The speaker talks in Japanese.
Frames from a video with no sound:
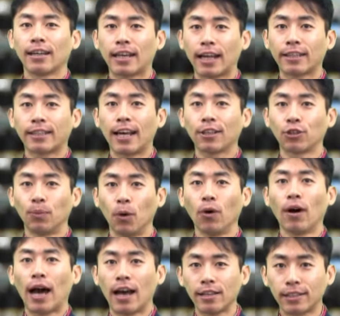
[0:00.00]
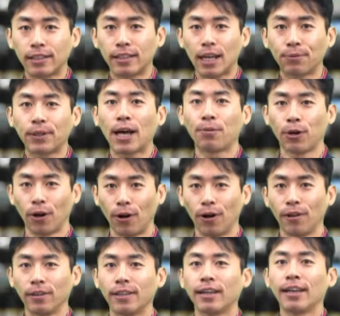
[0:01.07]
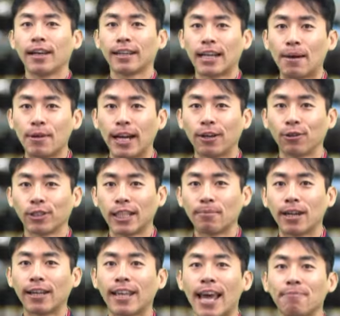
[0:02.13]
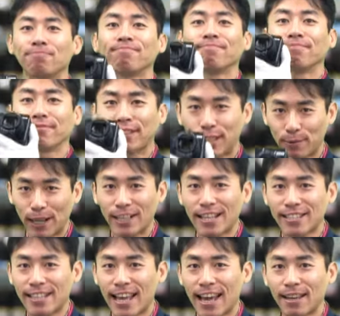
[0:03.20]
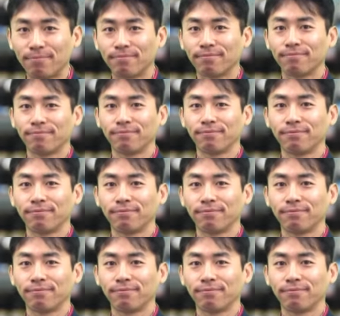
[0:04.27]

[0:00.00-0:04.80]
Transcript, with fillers: 買った後も安心アフターフォローカメラの北村で決まりですね